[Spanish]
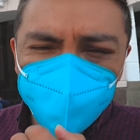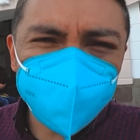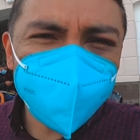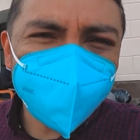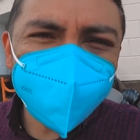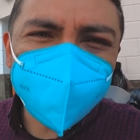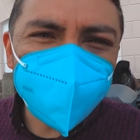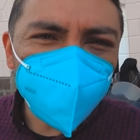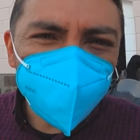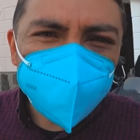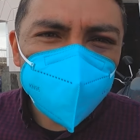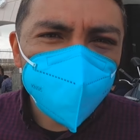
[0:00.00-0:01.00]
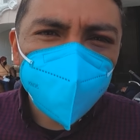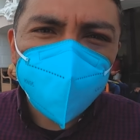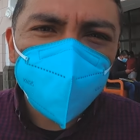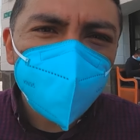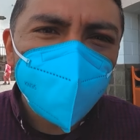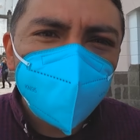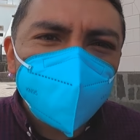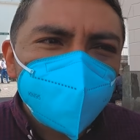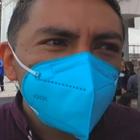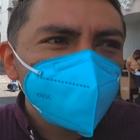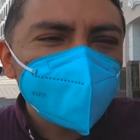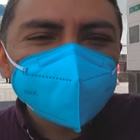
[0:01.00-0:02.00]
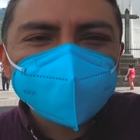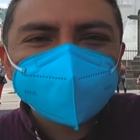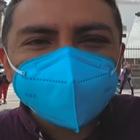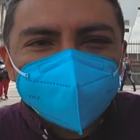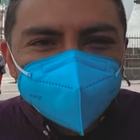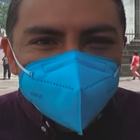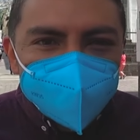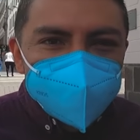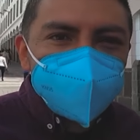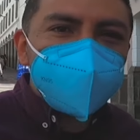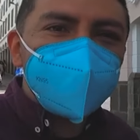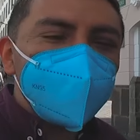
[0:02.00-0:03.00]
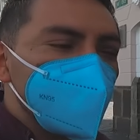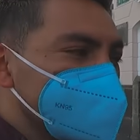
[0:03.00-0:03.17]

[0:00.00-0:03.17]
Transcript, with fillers: O sea, aquí Quito se volvió un lugar de ratas, en